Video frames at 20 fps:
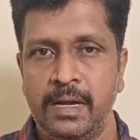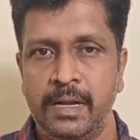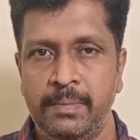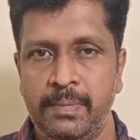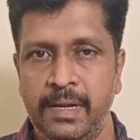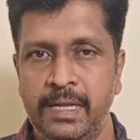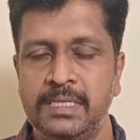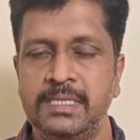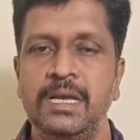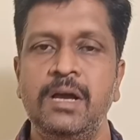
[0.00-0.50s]

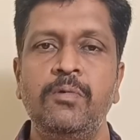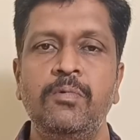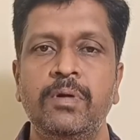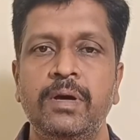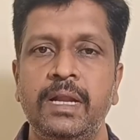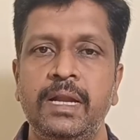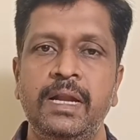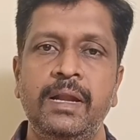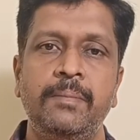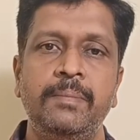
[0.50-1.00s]
நம்ம ரஷ்யா
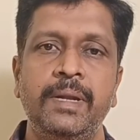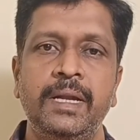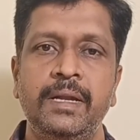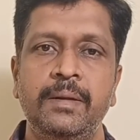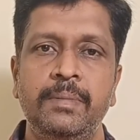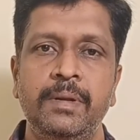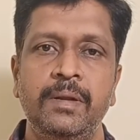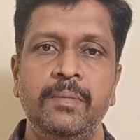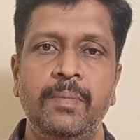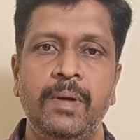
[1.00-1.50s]
உக்ரைன்
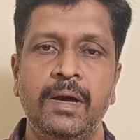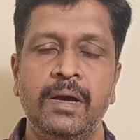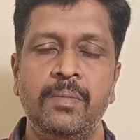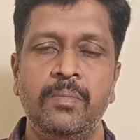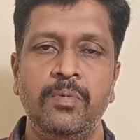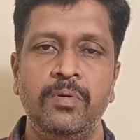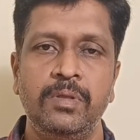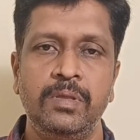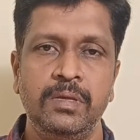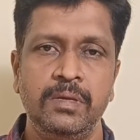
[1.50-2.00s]
அப்டேட் அப்படின்னு
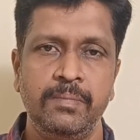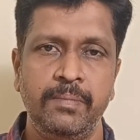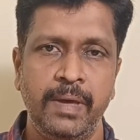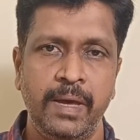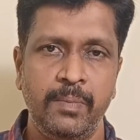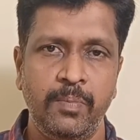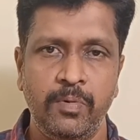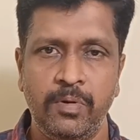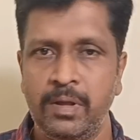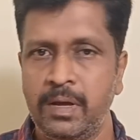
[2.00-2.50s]
பார்க்கும்போது
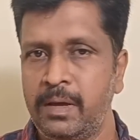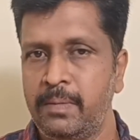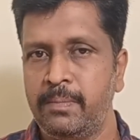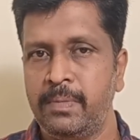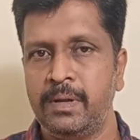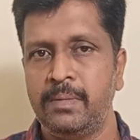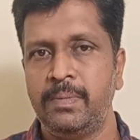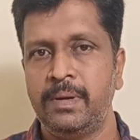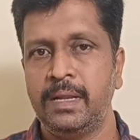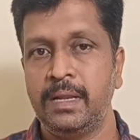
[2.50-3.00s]
மேப்போட
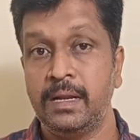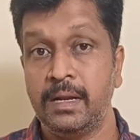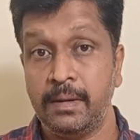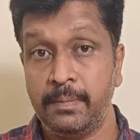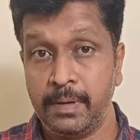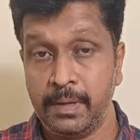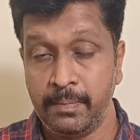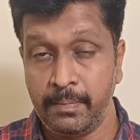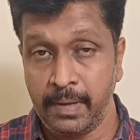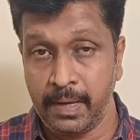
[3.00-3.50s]
கம்பேர்
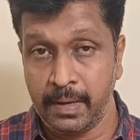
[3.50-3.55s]
பண்ணிடலாம் அப்படி